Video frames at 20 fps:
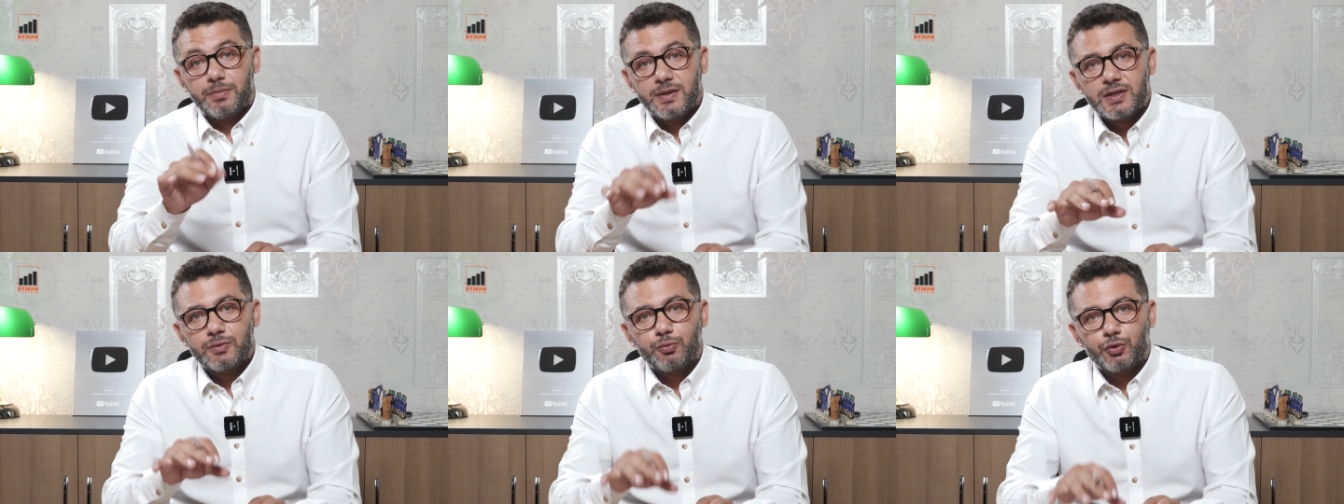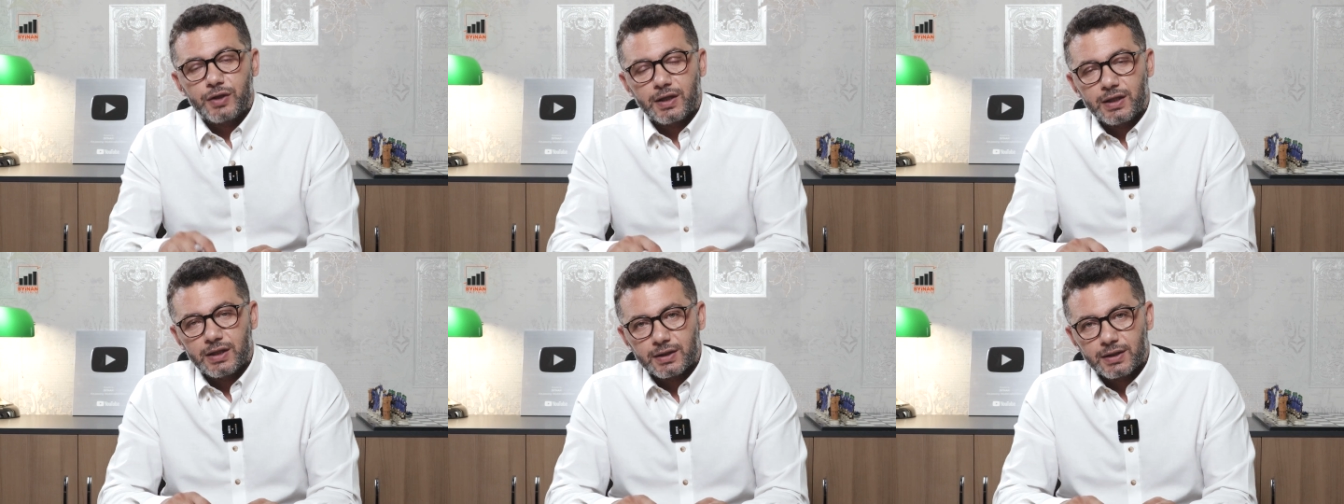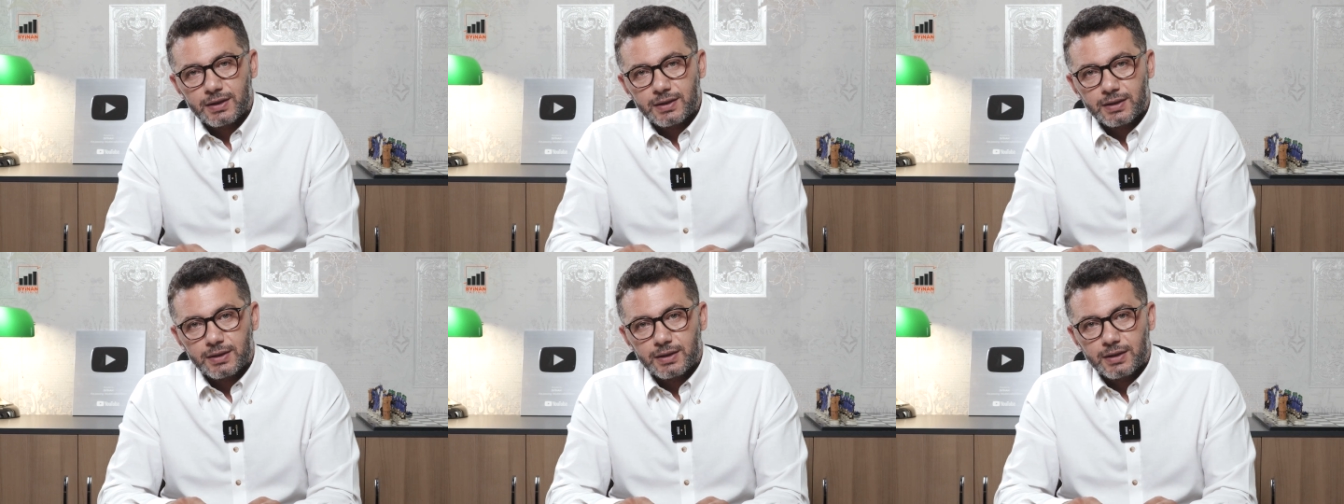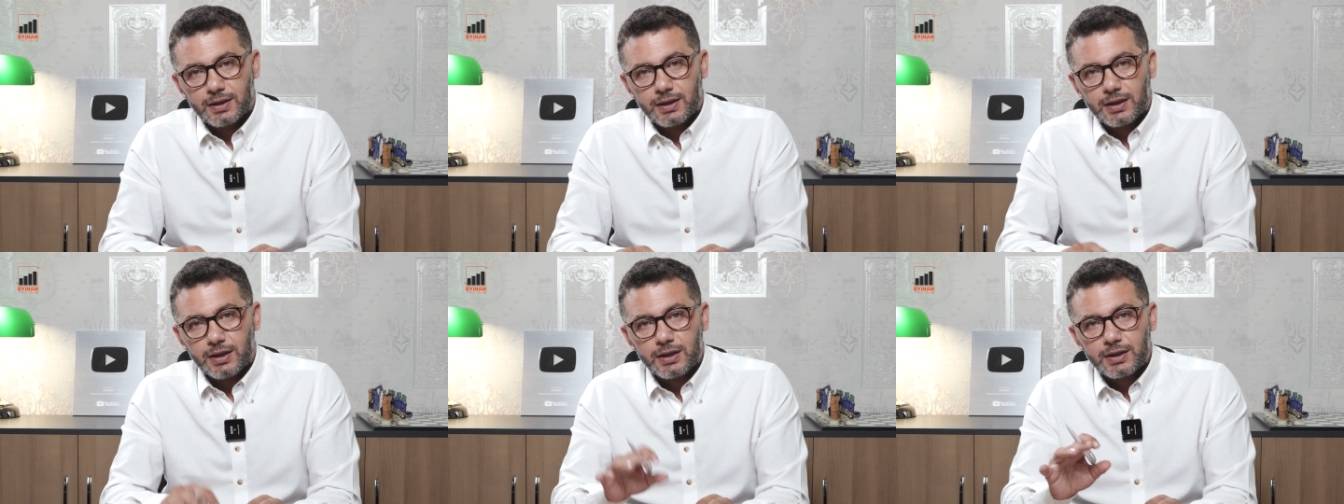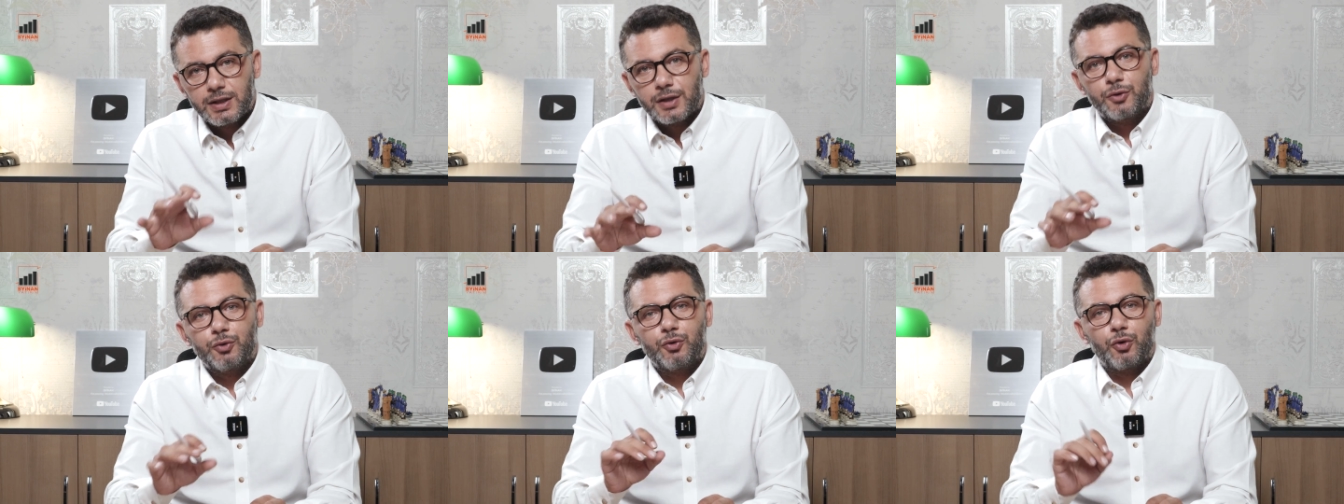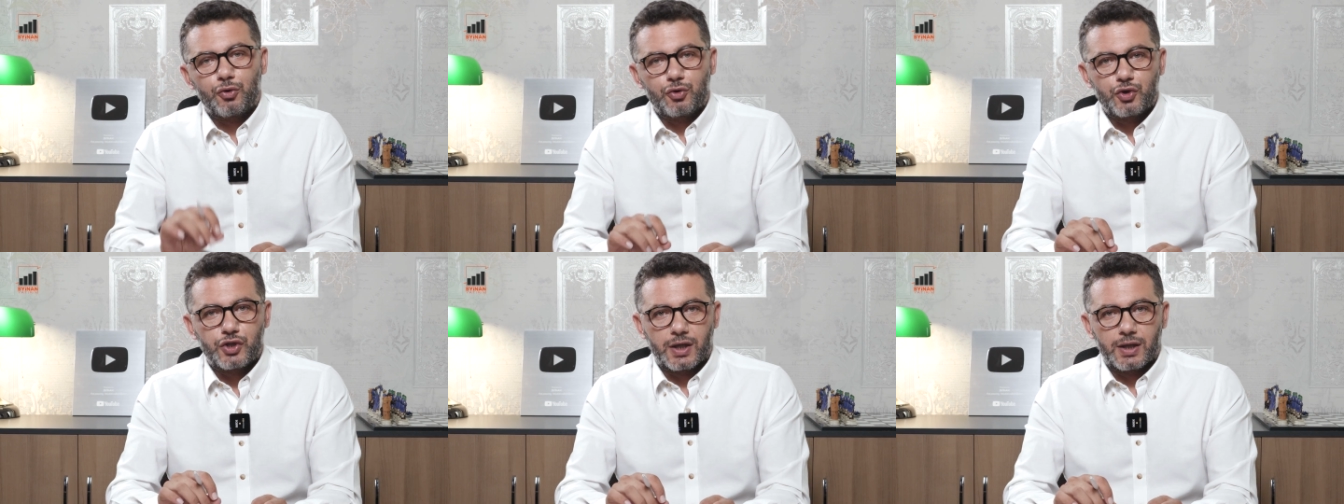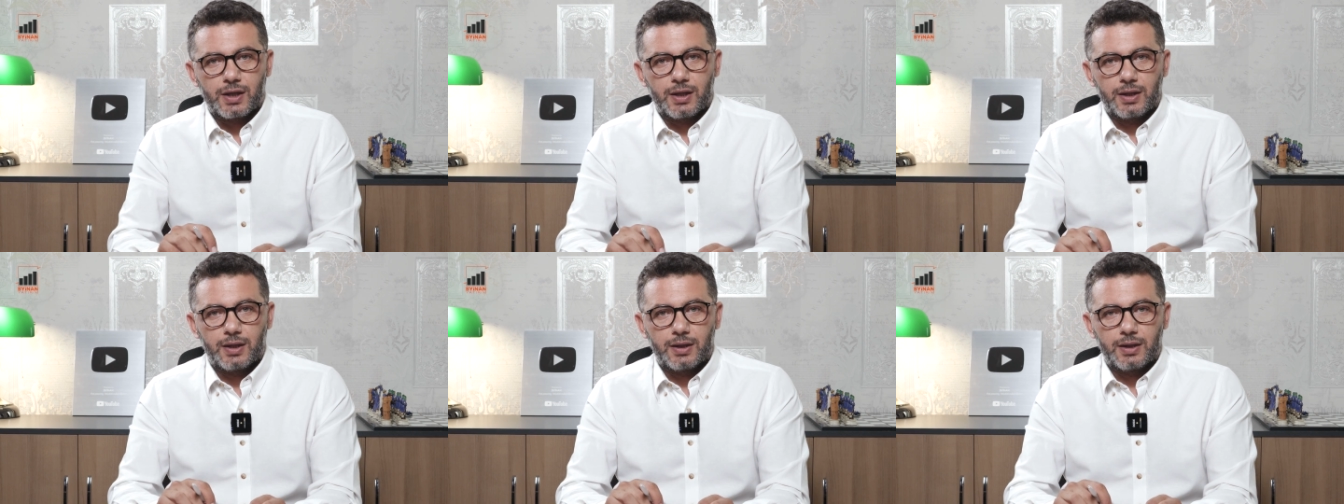biz bu yayını 2 gün
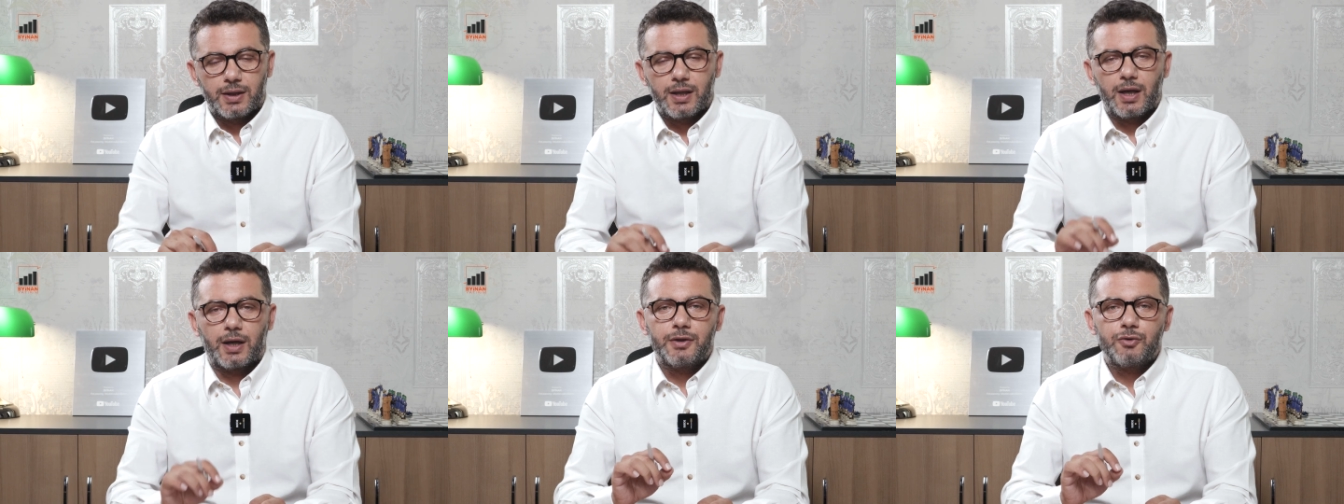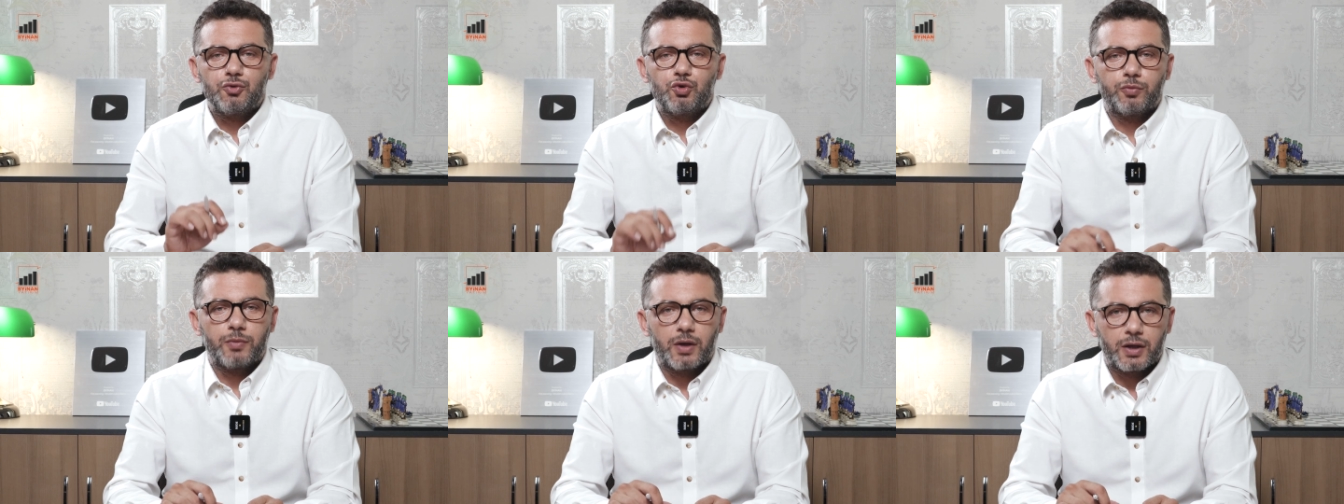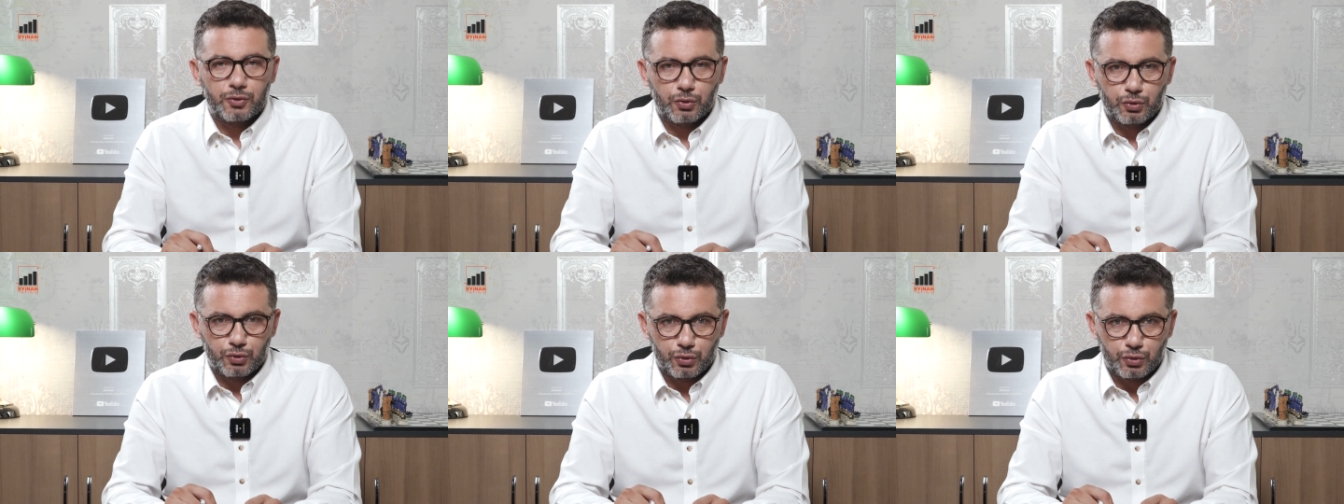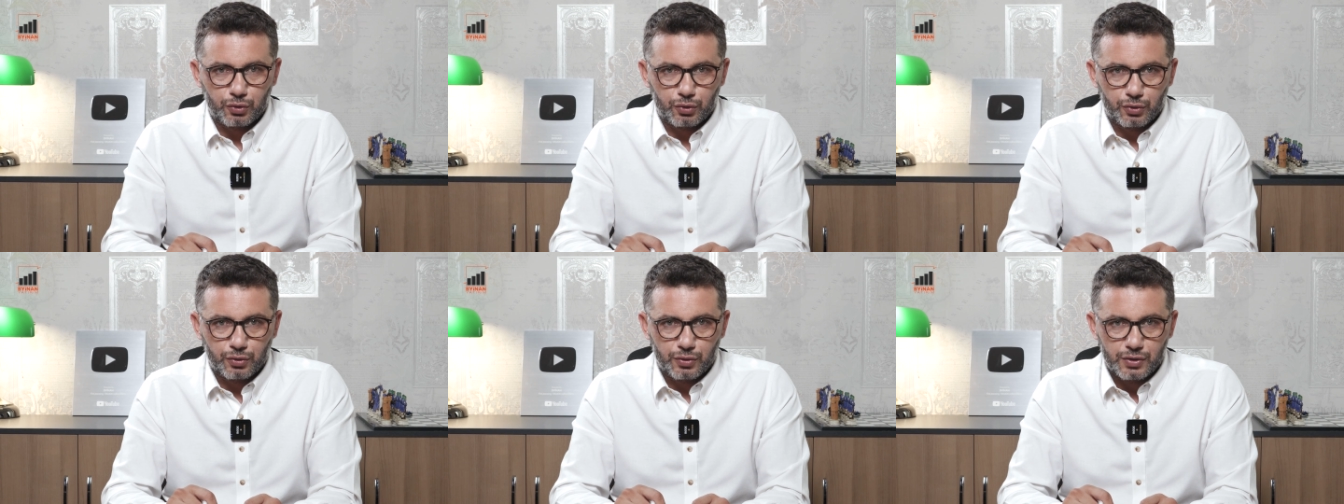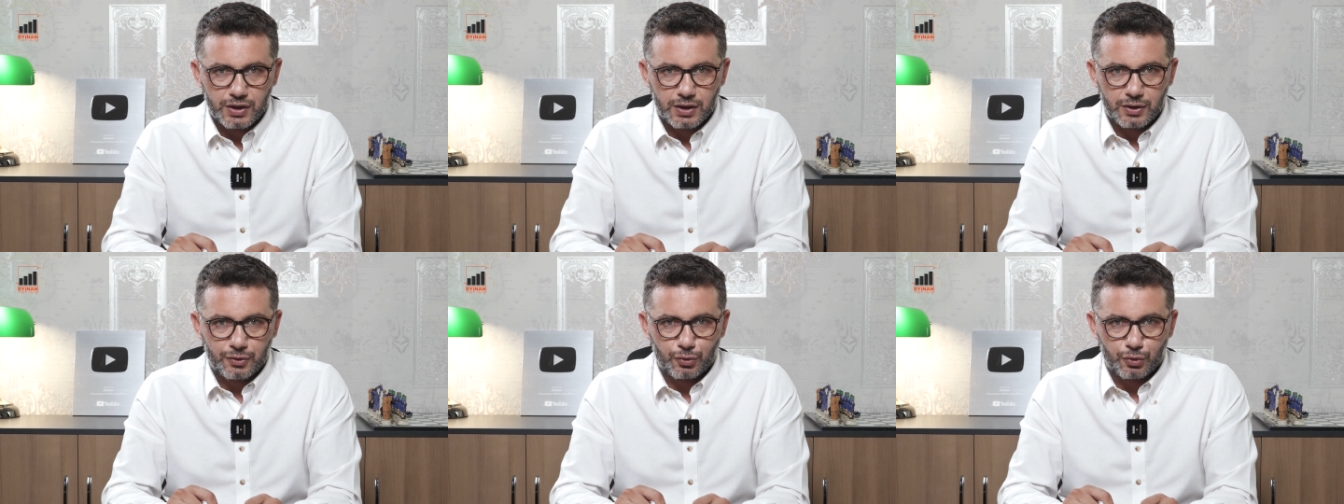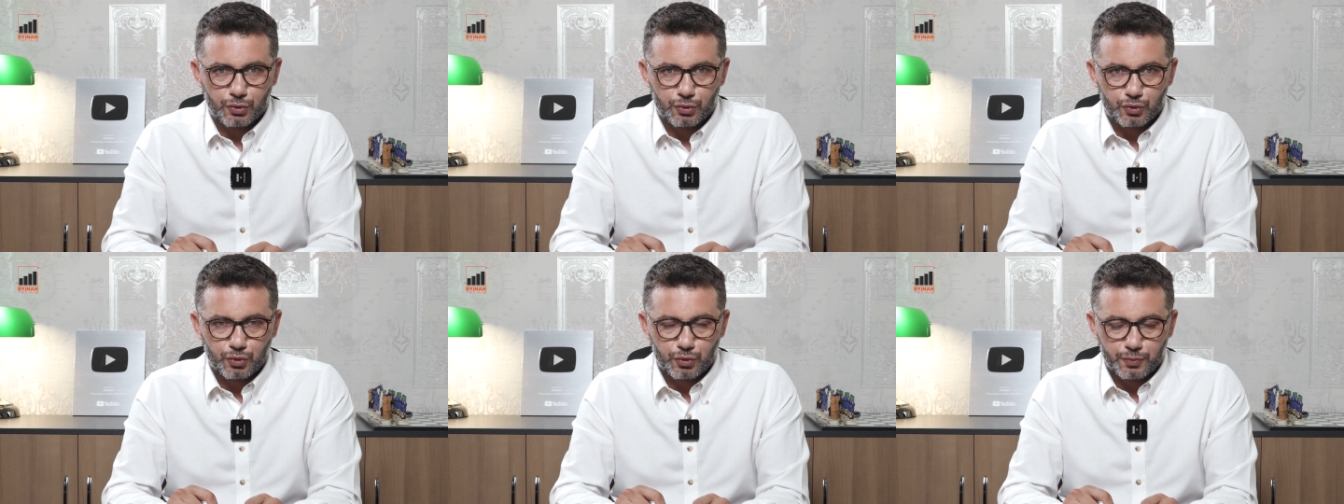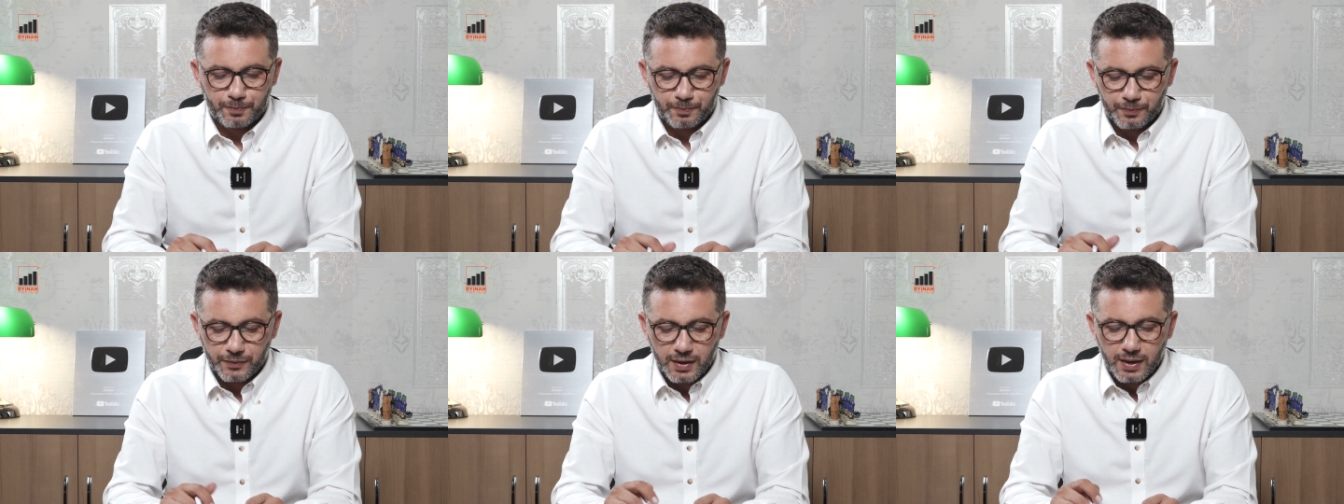önce yani cuma günü çekiyoruz.